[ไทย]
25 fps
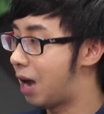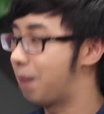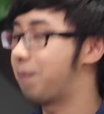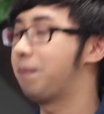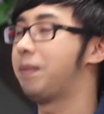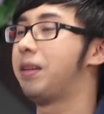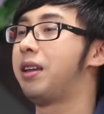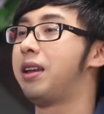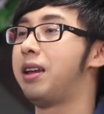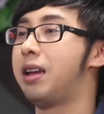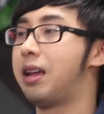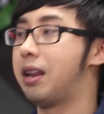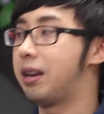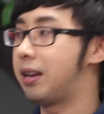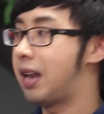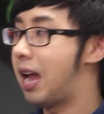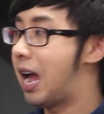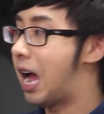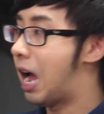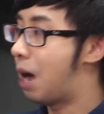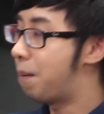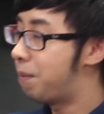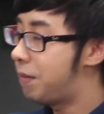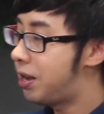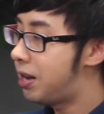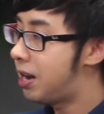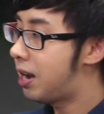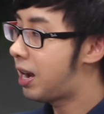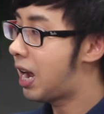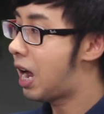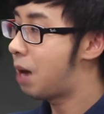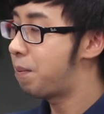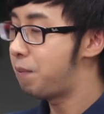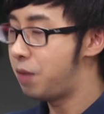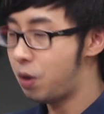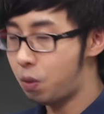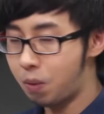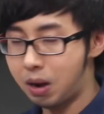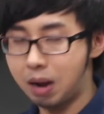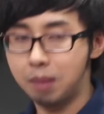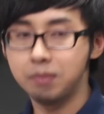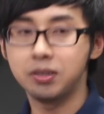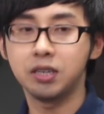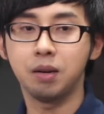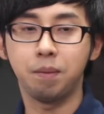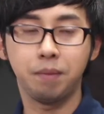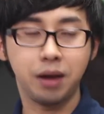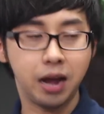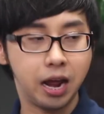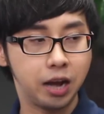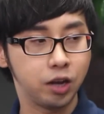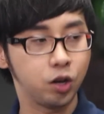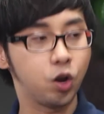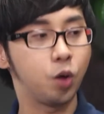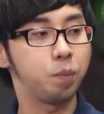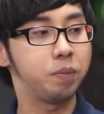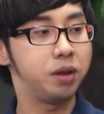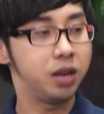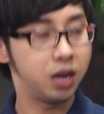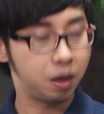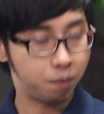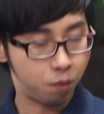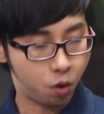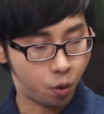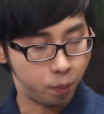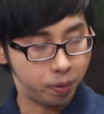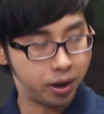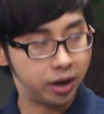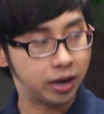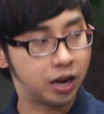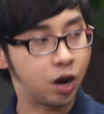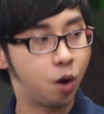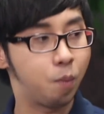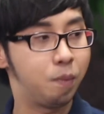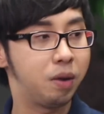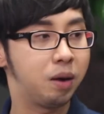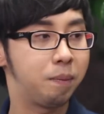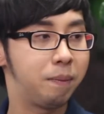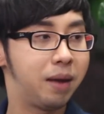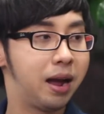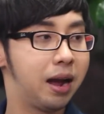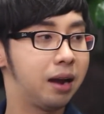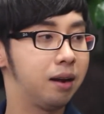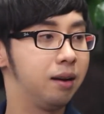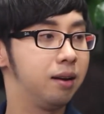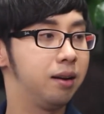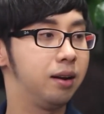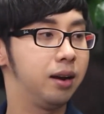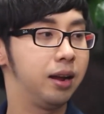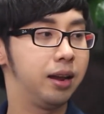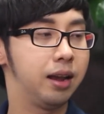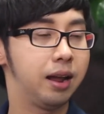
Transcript: รับหนามนี่นะครับมีความสำคัญต่อพี่กระบองเพชรเขามากๆเลย